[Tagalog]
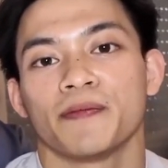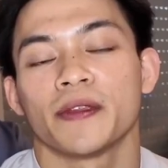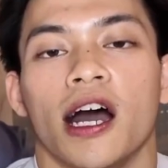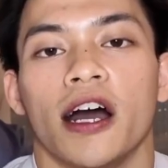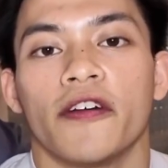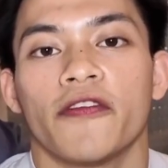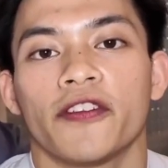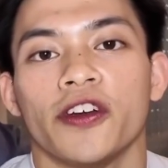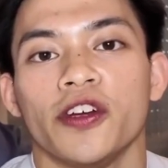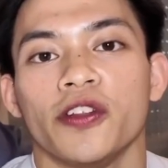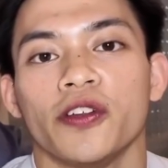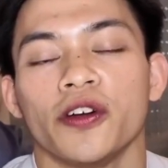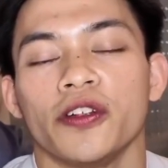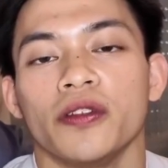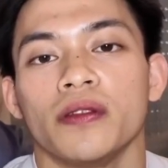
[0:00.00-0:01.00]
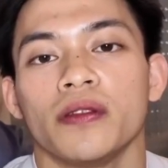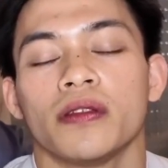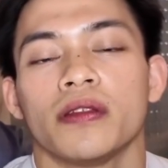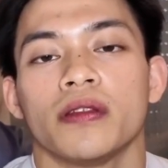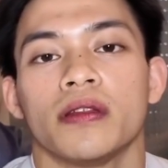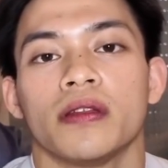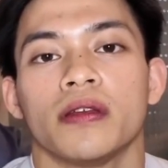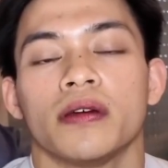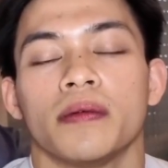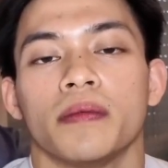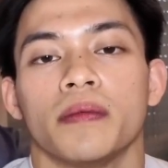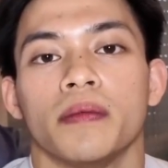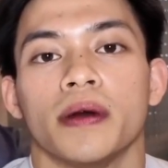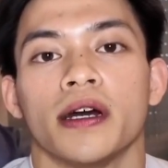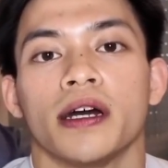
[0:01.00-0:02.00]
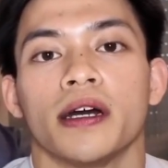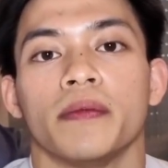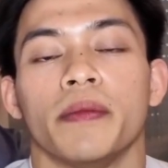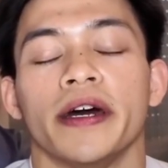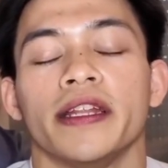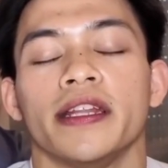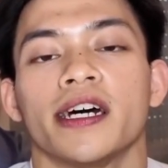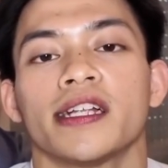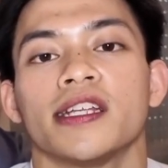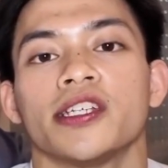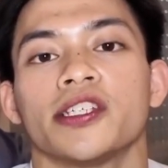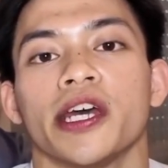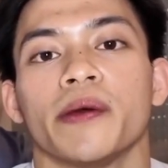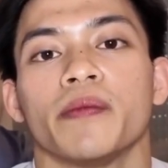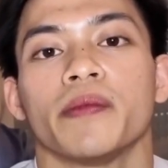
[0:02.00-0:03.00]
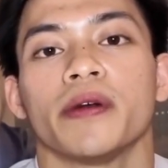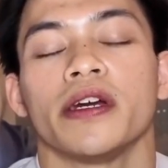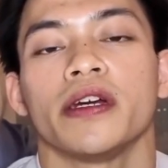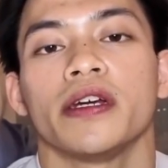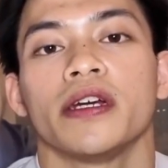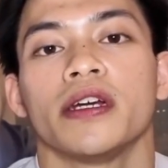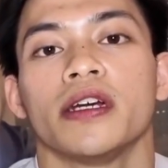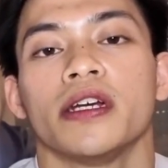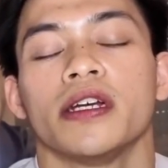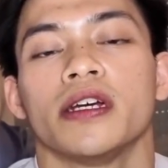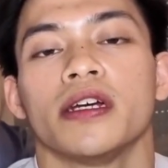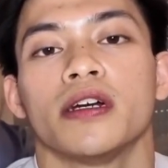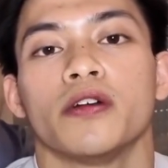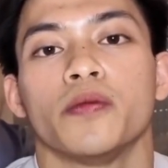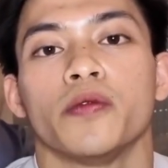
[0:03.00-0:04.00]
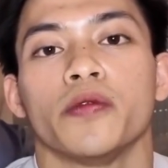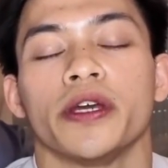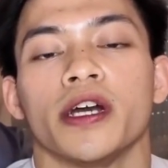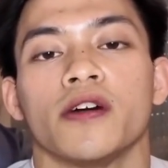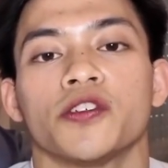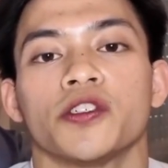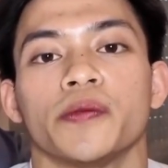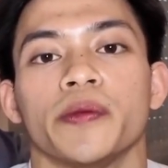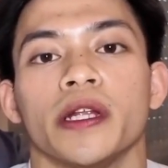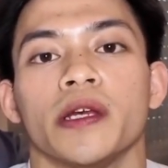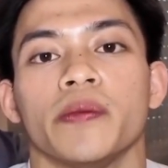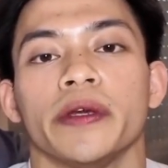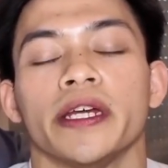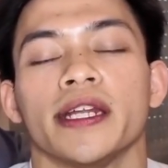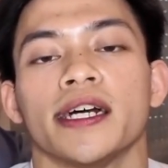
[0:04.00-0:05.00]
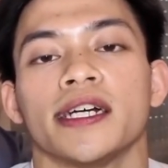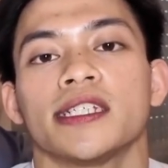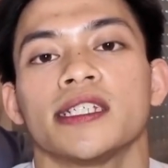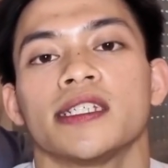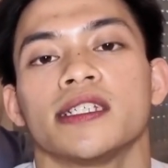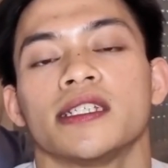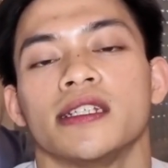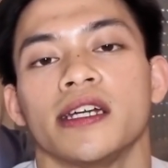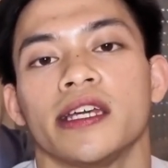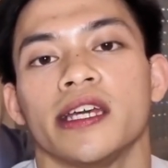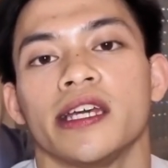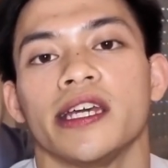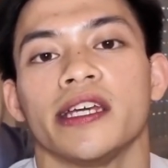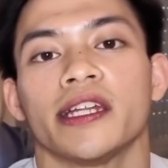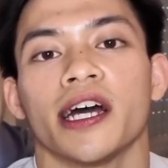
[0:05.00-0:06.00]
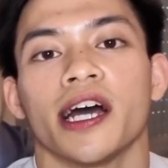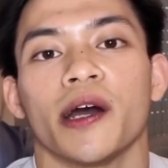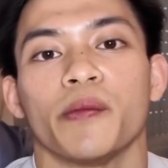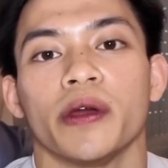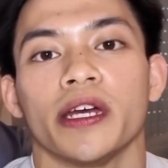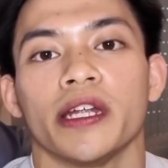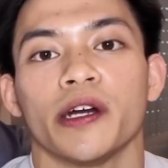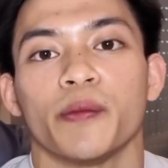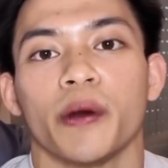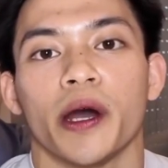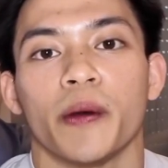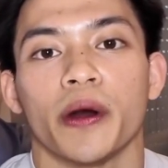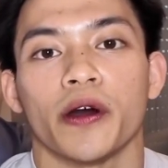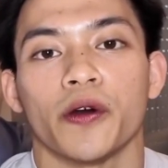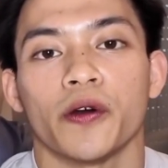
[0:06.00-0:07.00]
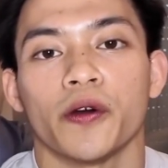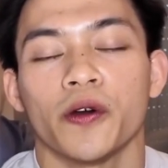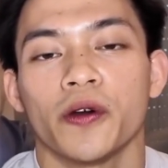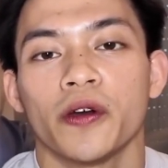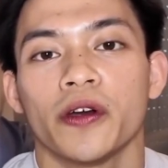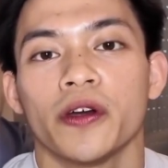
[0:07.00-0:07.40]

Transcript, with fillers: After nun, mga bandang December, umuwi ako sa Pilipinas. Nakikita kami ng mama ko.